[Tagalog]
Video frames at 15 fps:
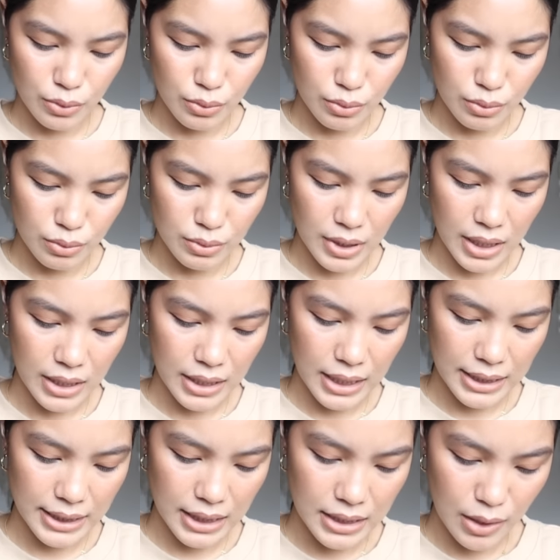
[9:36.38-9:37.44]
to nung
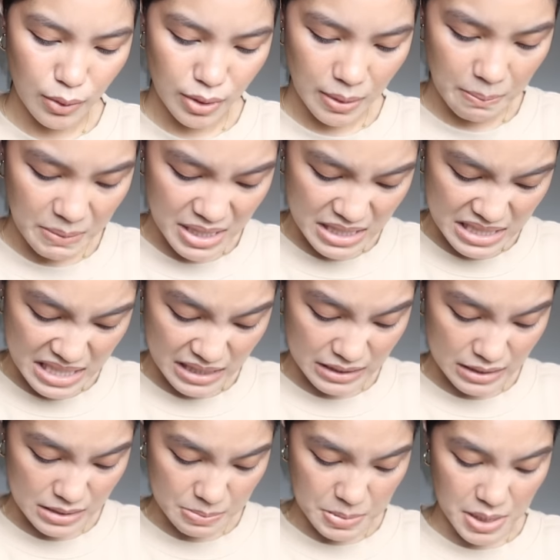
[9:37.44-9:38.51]
nag-attend ako ng binyag.
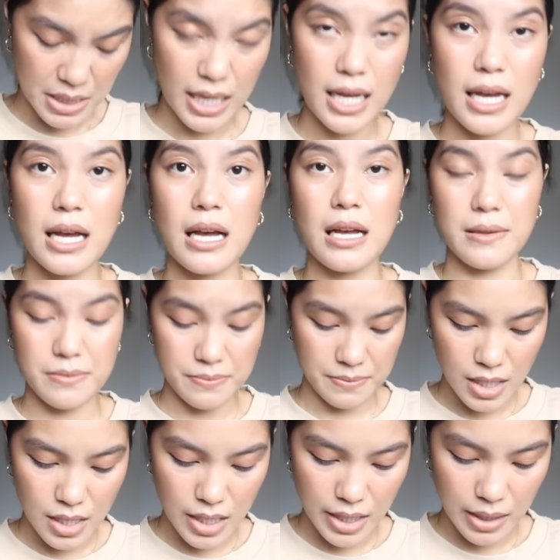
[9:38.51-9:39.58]
Tapos pagka
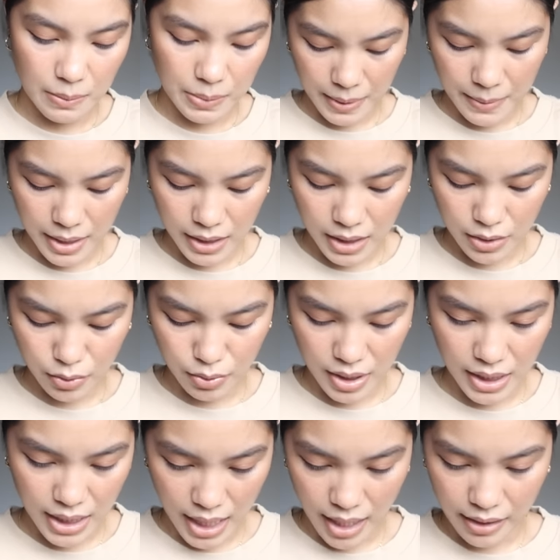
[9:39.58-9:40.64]
uh, ng pamang pamangkin ko na
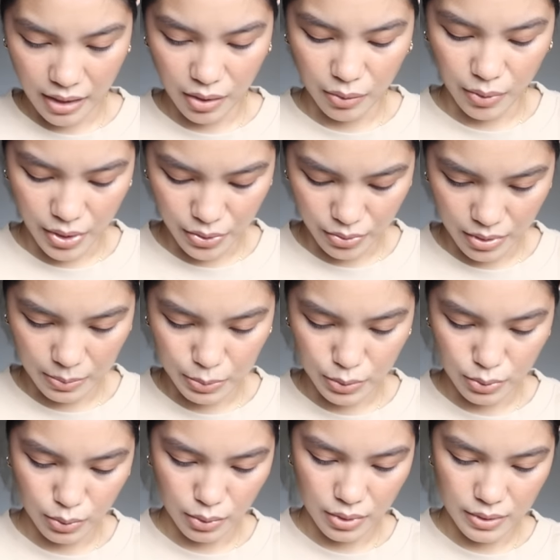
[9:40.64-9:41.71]
inaanak ko, ayun,
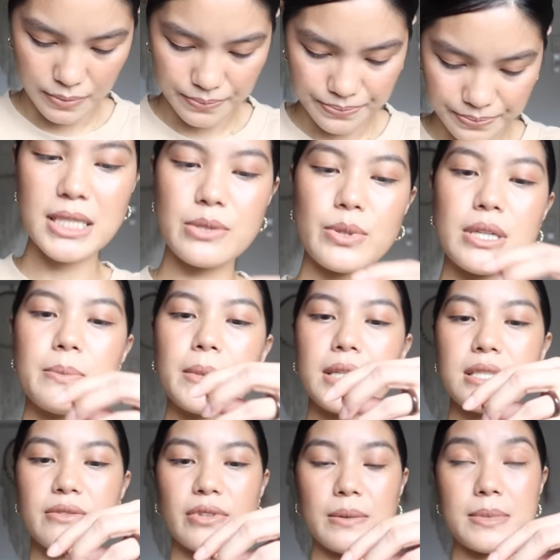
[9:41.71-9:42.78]
naputol. This one naman
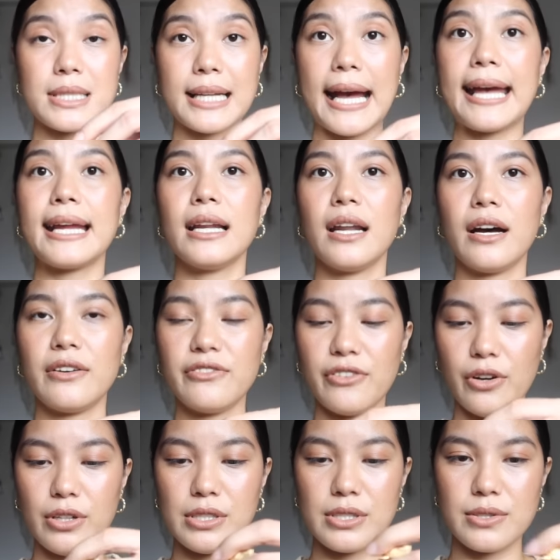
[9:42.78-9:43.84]
is from Sky Love
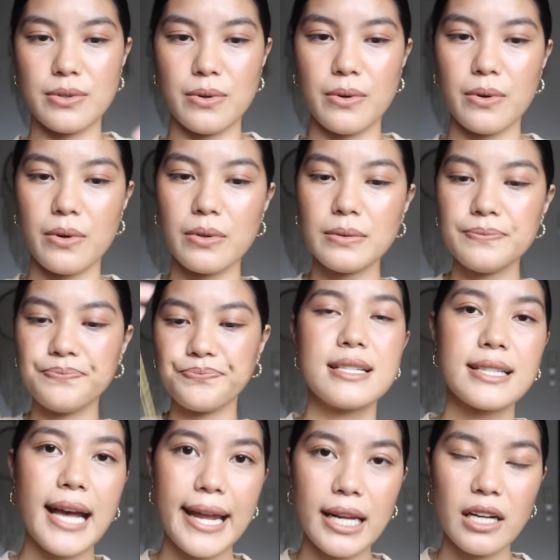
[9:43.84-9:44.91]
also. Si
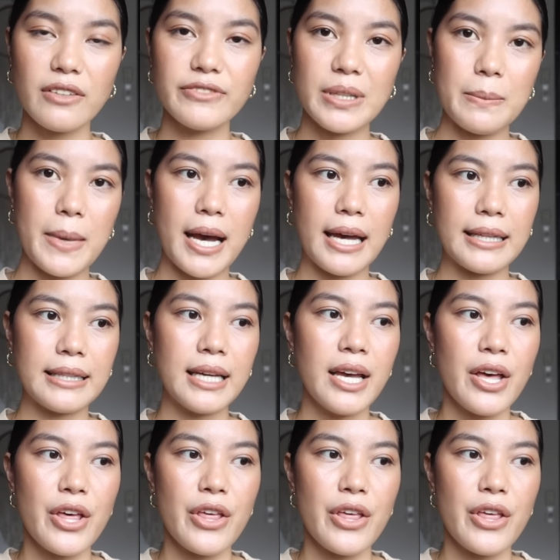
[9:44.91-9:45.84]
Love naman,